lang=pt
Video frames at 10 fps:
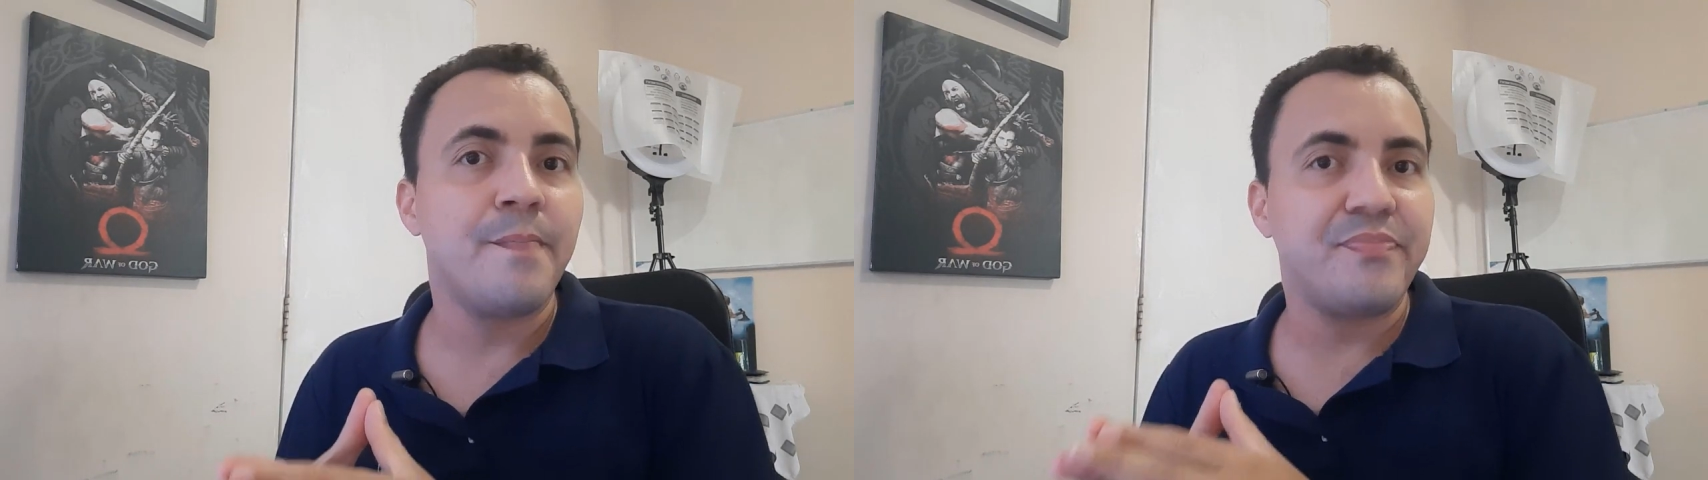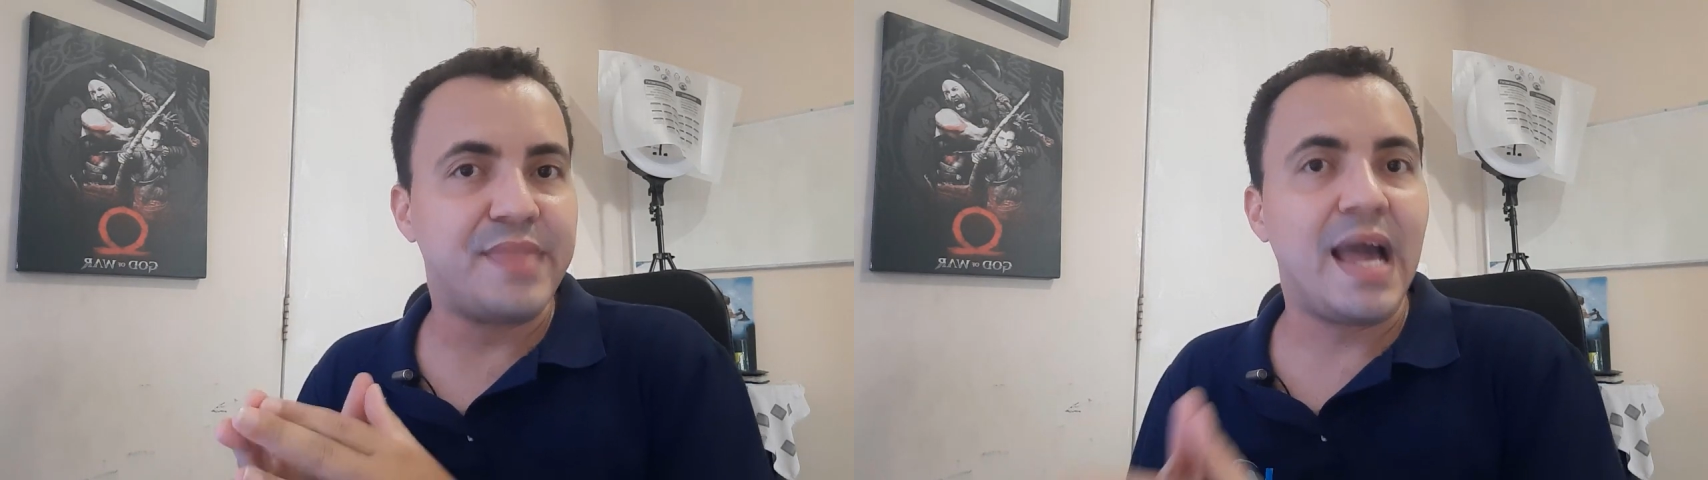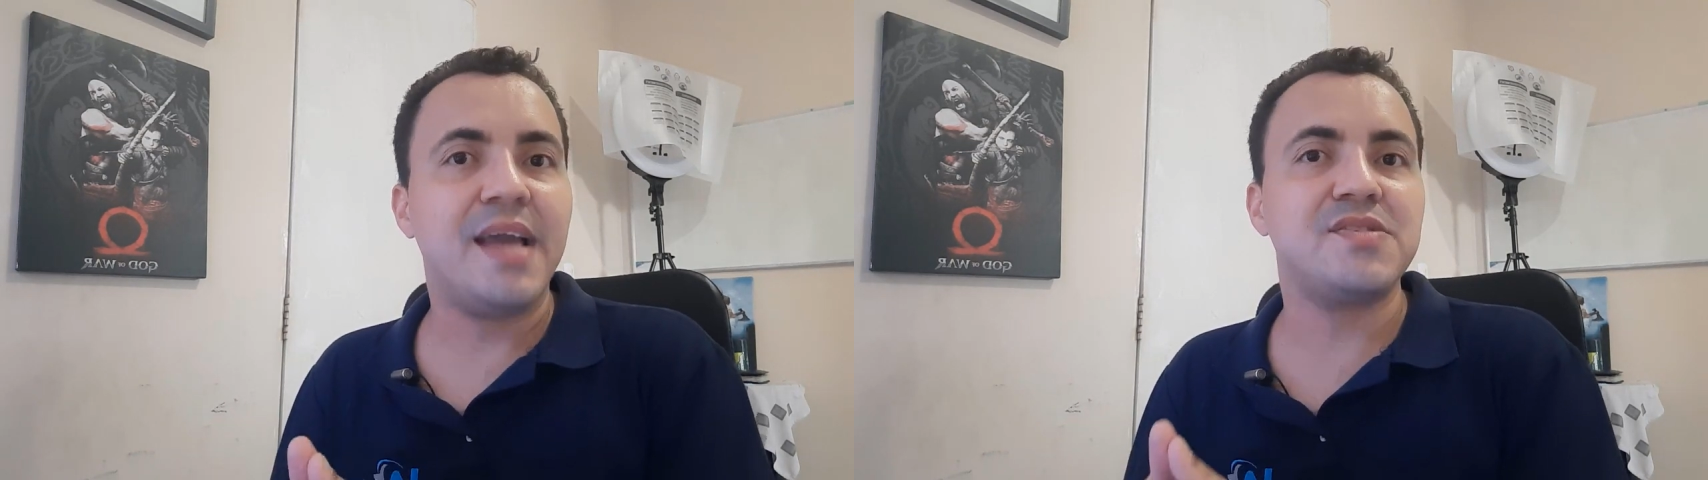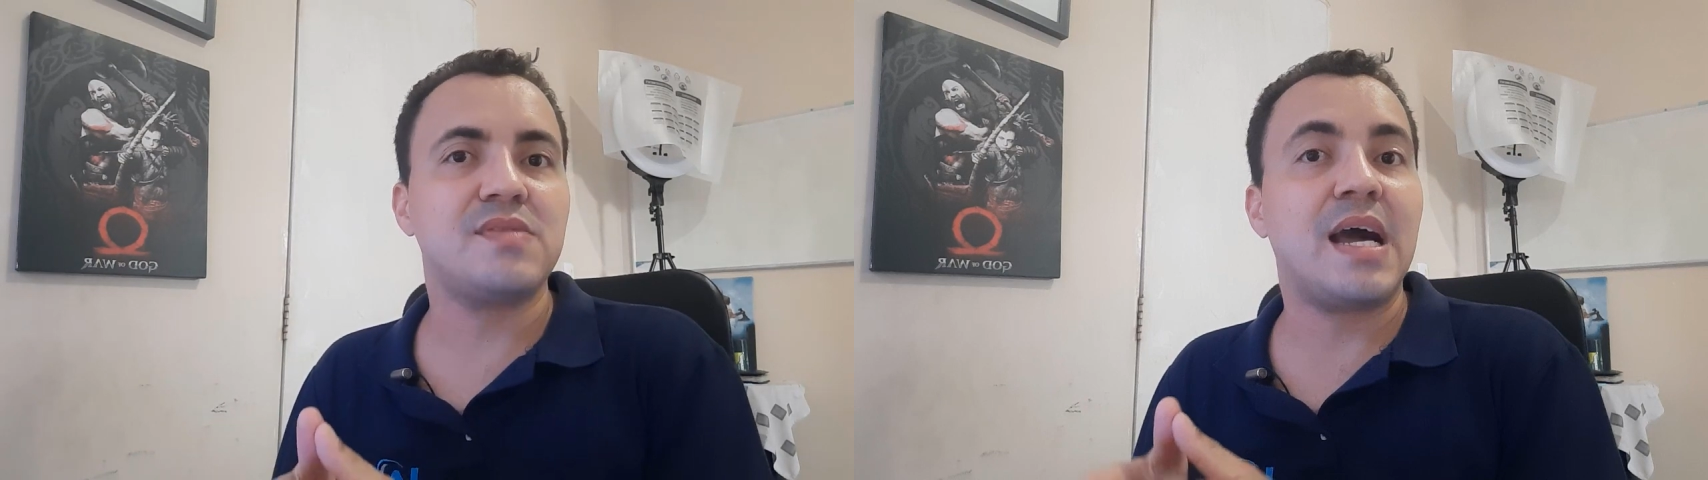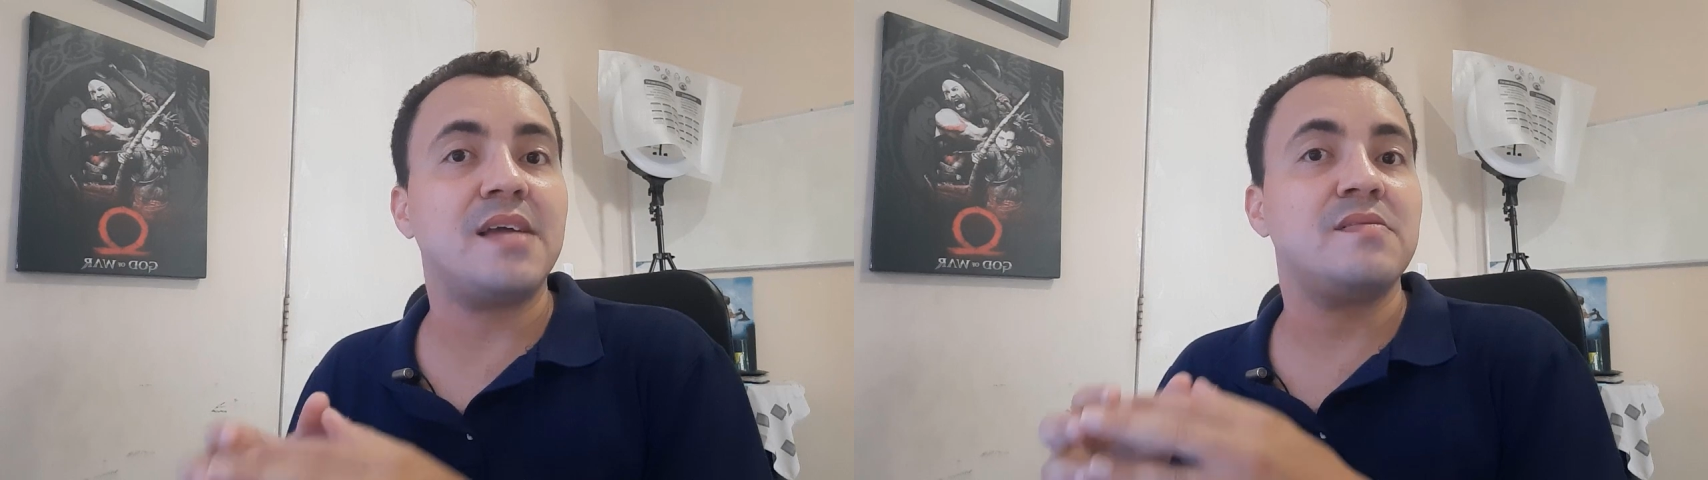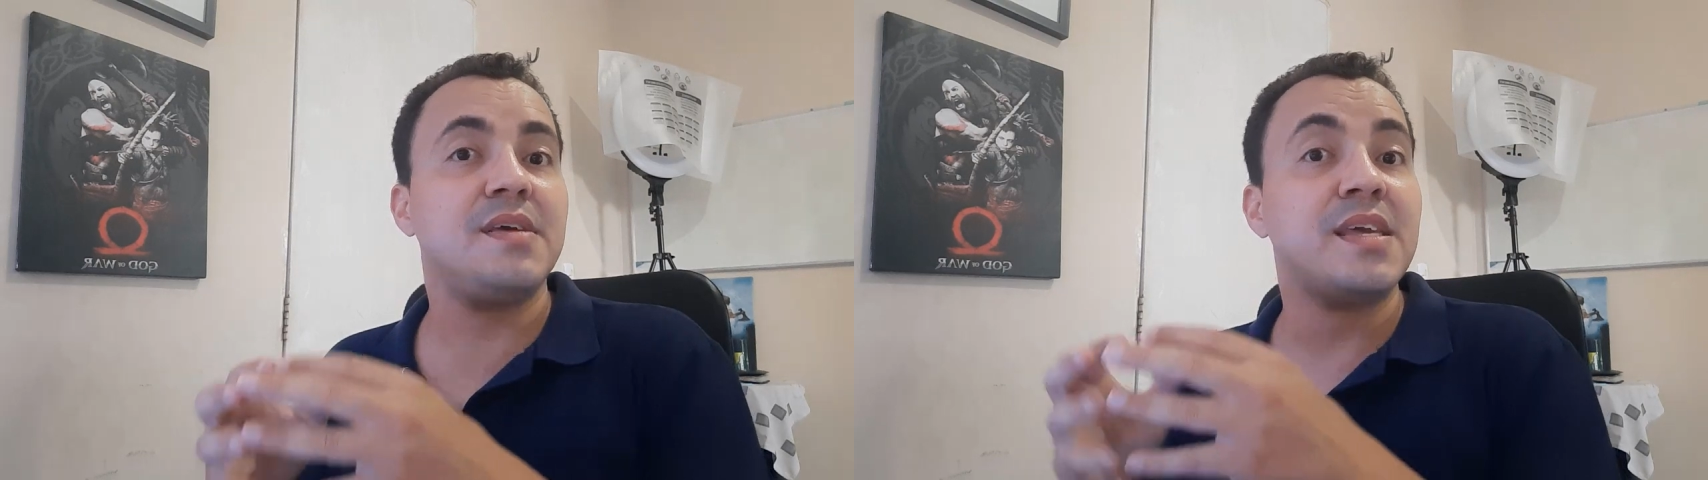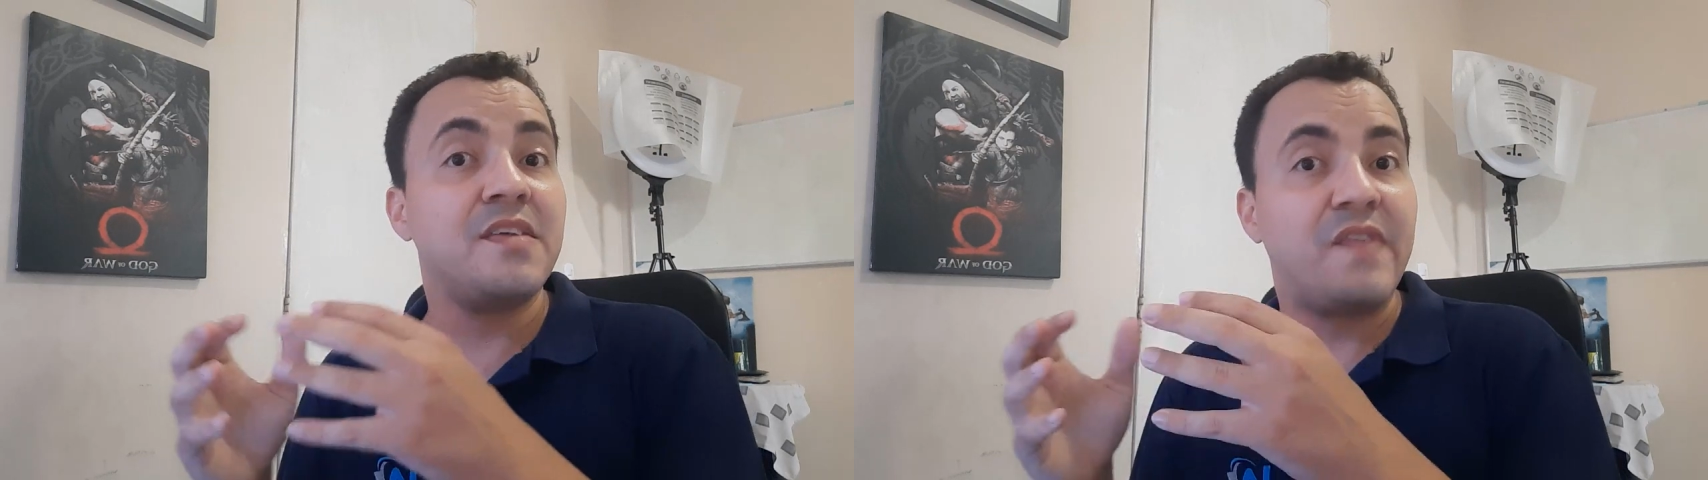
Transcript: dá resultado e que